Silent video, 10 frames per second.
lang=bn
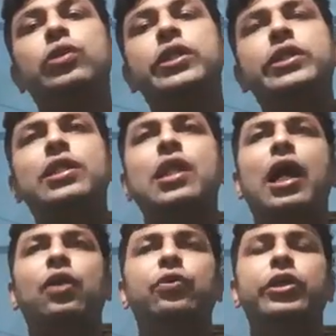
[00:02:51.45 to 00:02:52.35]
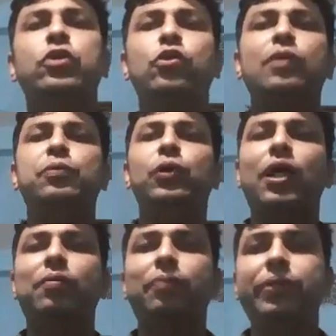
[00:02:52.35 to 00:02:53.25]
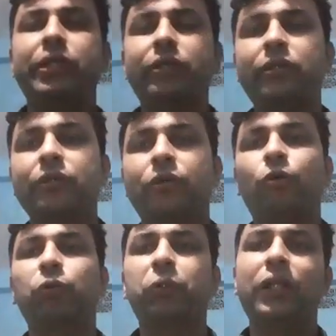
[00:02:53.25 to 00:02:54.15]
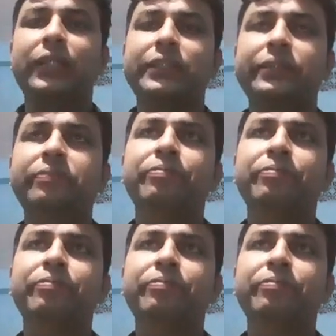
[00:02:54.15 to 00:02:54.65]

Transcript: এই যে লালনের কথা বললাম আমি গত ক্লাসে